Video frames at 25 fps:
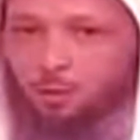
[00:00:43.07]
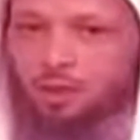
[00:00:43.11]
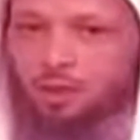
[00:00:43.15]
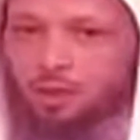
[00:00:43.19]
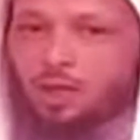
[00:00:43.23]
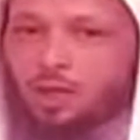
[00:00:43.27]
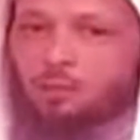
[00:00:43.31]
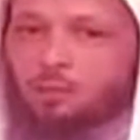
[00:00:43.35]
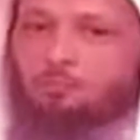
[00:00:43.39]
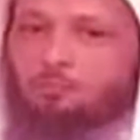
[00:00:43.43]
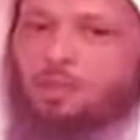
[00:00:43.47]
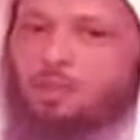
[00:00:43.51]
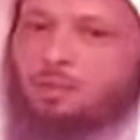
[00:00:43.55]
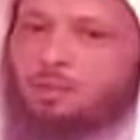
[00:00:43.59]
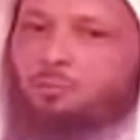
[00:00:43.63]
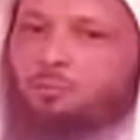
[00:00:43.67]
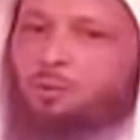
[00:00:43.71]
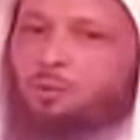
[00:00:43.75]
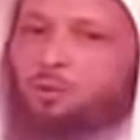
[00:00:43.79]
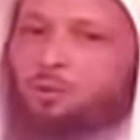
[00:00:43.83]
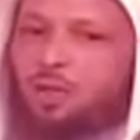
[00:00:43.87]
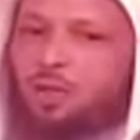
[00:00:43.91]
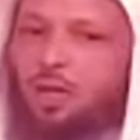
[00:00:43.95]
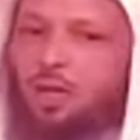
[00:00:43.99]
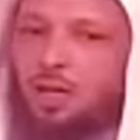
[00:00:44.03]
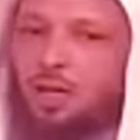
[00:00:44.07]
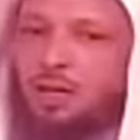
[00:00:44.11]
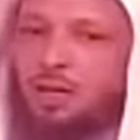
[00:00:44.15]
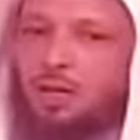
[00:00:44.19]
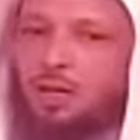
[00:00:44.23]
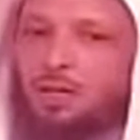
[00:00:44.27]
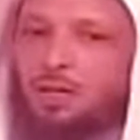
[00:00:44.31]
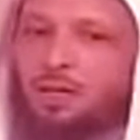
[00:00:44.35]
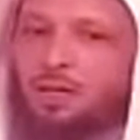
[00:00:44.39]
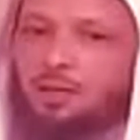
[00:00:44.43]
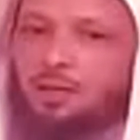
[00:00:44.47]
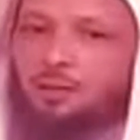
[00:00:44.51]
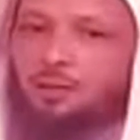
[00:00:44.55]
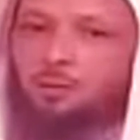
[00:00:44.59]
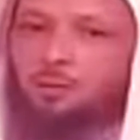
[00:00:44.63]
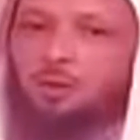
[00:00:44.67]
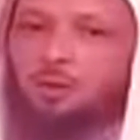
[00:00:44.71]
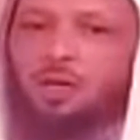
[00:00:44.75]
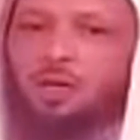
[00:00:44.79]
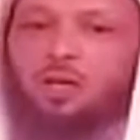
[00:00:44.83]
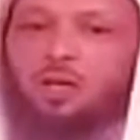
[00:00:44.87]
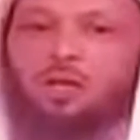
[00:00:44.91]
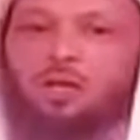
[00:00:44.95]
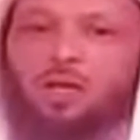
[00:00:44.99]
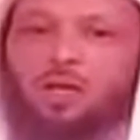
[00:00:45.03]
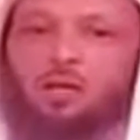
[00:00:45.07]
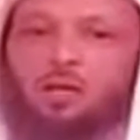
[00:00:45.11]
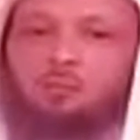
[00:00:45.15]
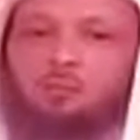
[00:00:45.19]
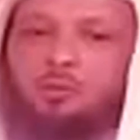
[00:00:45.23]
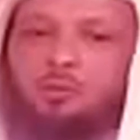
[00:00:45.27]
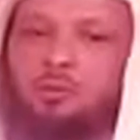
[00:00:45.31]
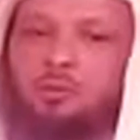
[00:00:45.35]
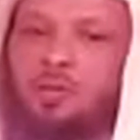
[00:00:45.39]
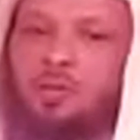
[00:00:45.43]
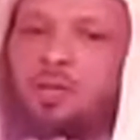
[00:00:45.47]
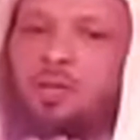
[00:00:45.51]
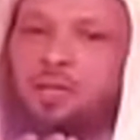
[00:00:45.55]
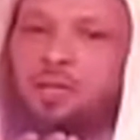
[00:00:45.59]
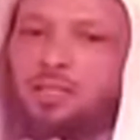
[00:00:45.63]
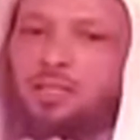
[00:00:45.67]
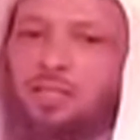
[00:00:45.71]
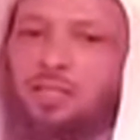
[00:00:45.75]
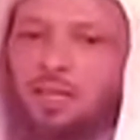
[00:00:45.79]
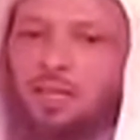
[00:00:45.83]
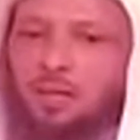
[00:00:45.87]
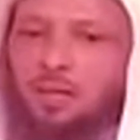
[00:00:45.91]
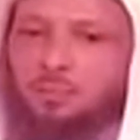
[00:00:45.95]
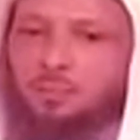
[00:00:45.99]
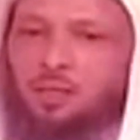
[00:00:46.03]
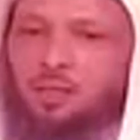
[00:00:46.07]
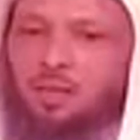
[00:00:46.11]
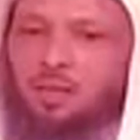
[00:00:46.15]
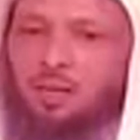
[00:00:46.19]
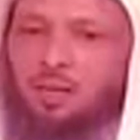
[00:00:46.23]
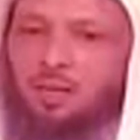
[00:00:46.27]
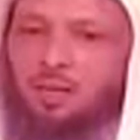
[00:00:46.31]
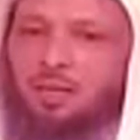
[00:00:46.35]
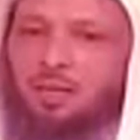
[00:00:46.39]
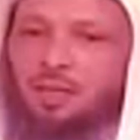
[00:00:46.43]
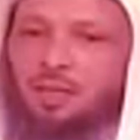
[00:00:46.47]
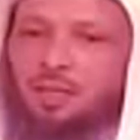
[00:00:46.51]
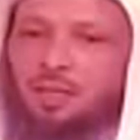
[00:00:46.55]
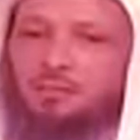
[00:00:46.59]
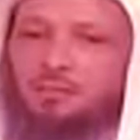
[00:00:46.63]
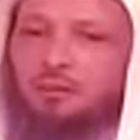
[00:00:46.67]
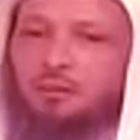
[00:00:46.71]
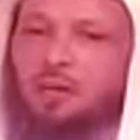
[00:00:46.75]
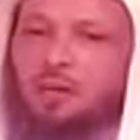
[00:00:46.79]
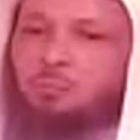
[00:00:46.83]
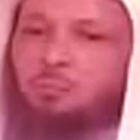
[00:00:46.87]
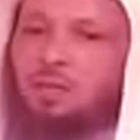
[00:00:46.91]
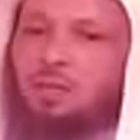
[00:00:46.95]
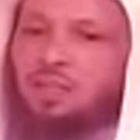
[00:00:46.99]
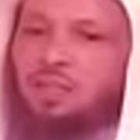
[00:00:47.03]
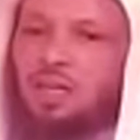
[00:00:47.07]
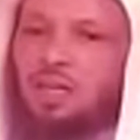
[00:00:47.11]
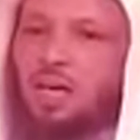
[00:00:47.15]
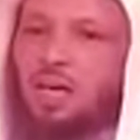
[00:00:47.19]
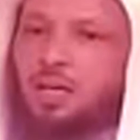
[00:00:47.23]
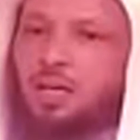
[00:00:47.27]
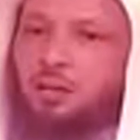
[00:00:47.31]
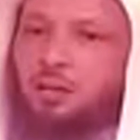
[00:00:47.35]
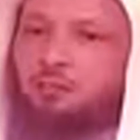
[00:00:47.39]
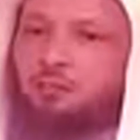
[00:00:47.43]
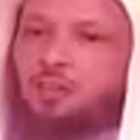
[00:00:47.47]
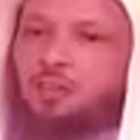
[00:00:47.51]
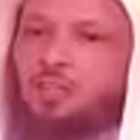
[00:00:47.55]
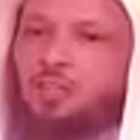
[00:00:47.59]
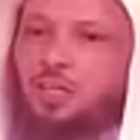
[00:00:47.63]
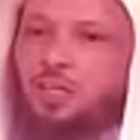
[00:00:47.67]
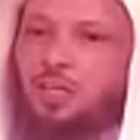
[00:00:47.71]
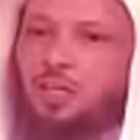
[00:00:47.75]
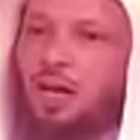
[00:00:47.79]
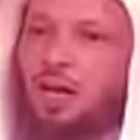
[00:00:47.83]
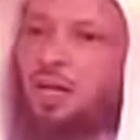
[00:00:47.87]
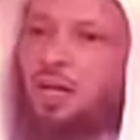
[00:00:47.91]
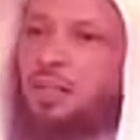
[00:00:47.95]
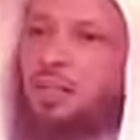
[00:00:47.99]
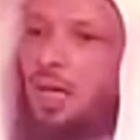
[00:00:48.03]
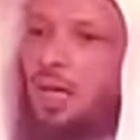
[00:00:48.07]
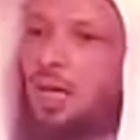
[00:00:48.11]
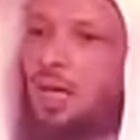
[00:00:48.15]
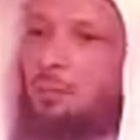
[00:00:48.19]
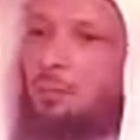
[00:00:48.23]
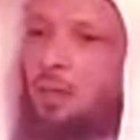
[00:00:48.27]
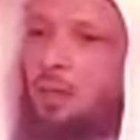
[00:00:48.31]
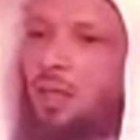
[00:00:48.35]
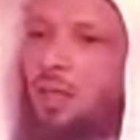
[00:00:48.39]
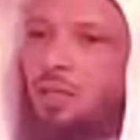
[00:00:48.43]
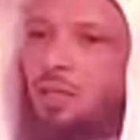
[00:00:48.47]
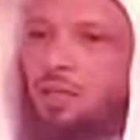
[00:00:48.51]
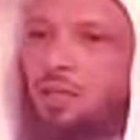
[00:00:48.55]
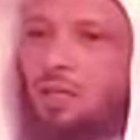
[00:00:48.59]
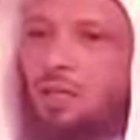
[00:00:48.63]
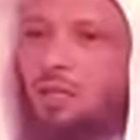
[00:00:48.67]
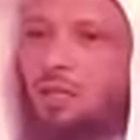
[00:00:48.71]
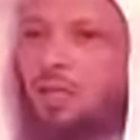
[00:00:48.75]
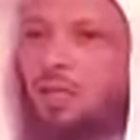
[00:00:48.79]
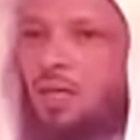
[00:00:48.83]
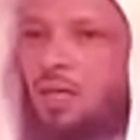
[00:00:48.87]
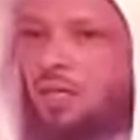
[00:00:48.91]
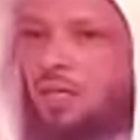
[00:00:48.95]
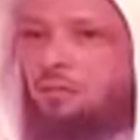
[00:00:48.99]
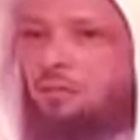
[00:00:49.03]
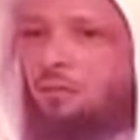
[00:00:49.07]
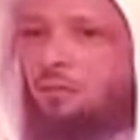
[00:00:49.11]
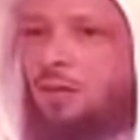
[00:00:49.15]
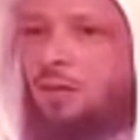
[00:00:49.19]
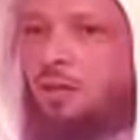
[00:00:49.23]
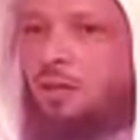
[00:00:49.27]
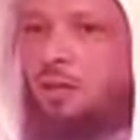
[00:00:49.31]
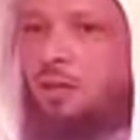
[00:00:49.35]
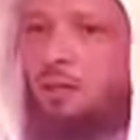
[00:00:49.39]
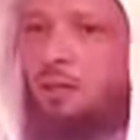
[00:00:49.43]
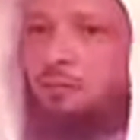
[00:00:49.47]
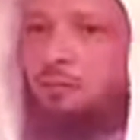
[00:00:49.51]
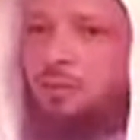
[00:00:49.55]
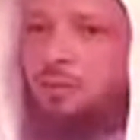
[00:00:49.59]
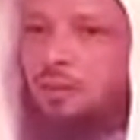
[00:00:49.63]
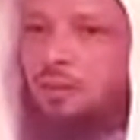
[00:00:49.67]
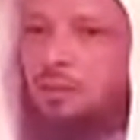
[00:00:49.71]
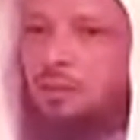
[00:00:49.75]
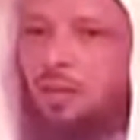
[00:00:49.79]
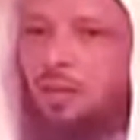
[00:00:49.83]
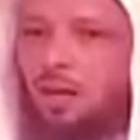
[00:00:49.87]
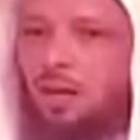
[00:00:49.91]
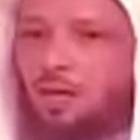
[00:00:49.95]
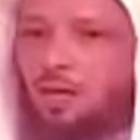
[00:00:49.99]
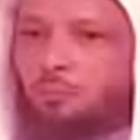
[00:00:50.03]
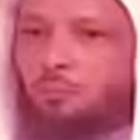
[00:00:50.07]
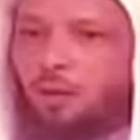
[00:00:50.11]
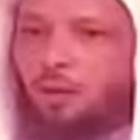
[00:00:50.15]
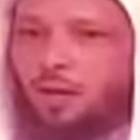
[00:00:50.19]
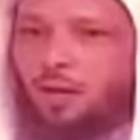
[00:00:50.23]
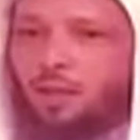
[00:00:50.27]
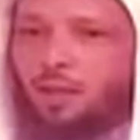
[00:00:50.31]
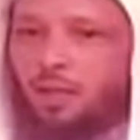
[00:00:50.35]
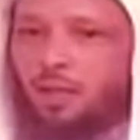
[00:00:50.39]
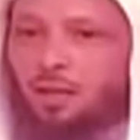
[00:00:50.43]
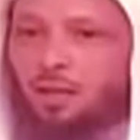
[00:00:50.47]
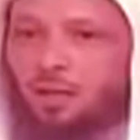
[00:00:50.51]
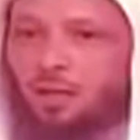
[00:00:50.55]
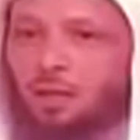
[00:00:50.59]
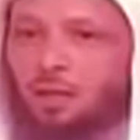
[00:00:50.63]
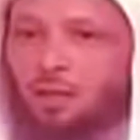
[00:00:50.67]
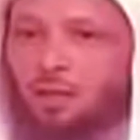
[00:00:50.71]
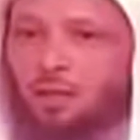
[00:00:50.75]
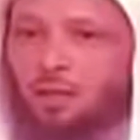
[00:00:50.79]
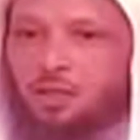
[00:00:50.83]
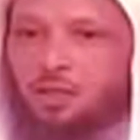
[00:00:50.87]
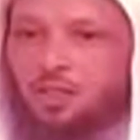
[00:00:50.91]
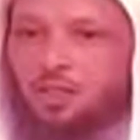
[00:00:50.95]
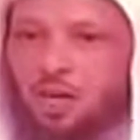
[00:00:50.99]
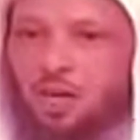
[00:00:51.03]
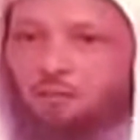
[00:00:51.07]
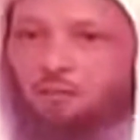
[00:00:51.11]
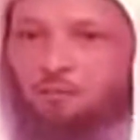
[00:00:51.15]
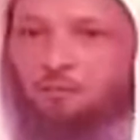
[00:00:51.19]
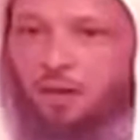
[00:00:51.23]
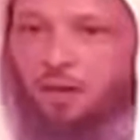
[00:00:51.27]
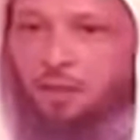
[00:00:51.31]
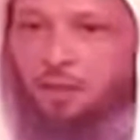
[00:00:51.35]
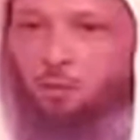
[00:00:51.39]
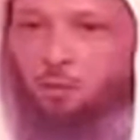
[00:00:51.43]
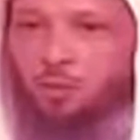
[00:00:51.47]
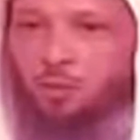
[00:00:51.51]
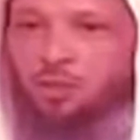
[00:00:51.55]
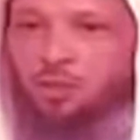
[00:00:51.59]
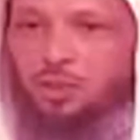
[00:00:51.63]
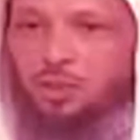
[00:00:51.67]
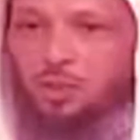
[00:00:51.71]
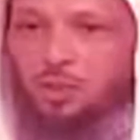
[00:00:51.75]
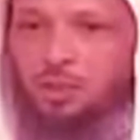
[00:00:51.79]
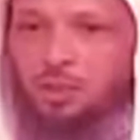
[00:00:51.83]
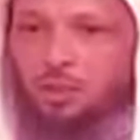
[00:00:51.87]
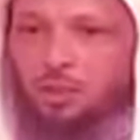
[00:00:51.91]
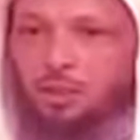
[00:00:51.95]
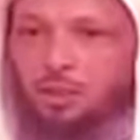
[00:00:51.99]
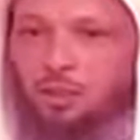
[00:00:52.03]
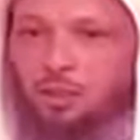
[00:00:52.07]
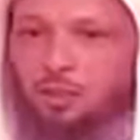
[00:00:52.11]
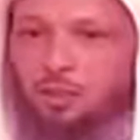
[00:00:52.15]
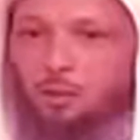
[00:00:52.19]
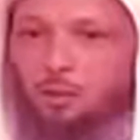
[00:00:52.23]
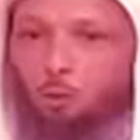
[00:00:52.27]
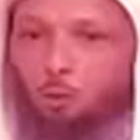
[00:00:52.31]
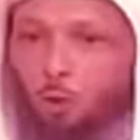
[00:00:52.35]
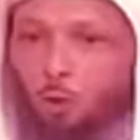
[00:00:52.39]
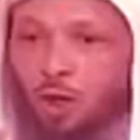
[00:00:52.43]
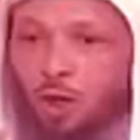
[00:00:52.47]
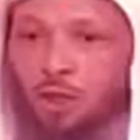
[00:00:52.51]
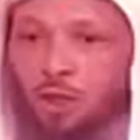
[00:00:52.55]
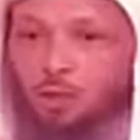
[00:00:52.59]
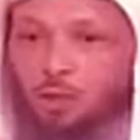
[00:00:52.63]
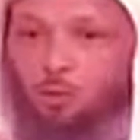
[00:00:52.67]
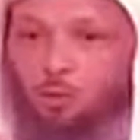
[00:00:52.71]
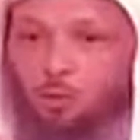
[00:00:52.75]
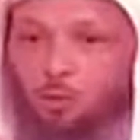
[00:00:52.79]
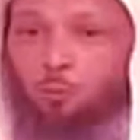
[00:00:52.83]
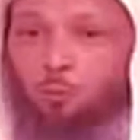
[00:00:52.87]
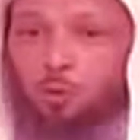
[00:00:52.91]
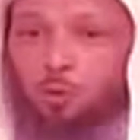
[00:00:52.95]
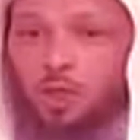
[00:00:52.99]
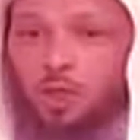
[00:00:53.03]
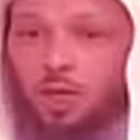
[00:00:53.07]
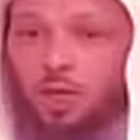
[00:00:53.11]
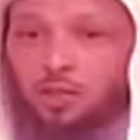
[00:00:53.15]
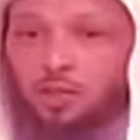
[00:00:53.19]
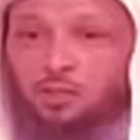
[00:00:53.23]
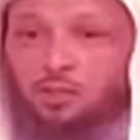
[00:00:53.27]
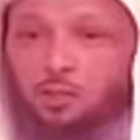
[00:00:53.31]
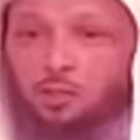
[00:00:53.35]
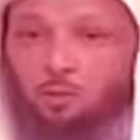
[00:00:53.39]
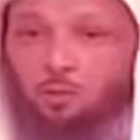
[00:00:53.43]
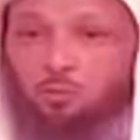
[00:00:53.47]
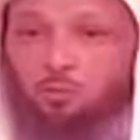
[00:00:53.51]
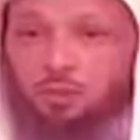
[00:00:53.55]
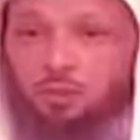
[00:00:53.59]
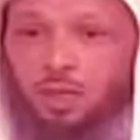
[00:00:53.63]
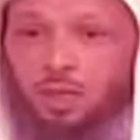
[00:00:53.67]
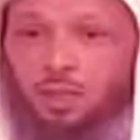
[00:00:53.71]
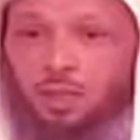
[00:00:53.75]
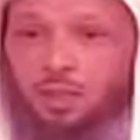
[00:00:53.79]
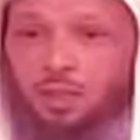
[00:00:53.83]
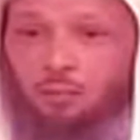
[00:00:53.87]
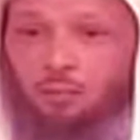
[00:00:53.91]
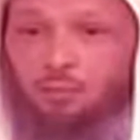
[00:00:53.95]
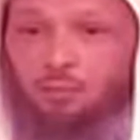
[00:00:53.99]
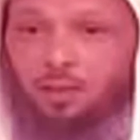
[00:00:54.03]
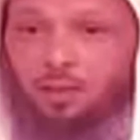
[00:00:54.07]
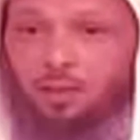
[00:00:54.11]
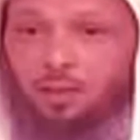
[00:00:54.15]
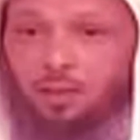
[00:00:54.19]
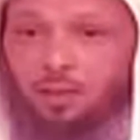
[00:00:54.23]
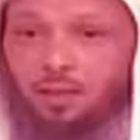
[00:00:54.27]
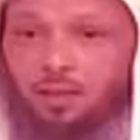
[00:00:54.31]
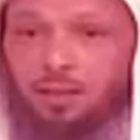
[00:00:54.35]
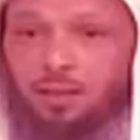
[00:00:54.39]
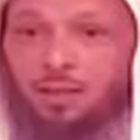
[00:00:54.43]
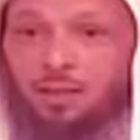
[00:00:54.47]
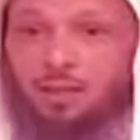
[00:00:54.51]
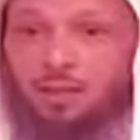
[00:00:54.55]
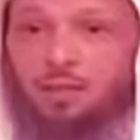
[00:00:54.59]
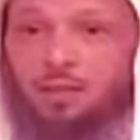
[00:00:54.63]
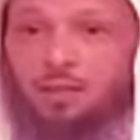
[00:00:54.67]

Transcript: ويرحم من موتانا ويرحم أيتامنا فلما دخل الفصل دائما يدخل يناظر في الطالب هذا شاف فهد وجهه وعينه متحجر بها الدمع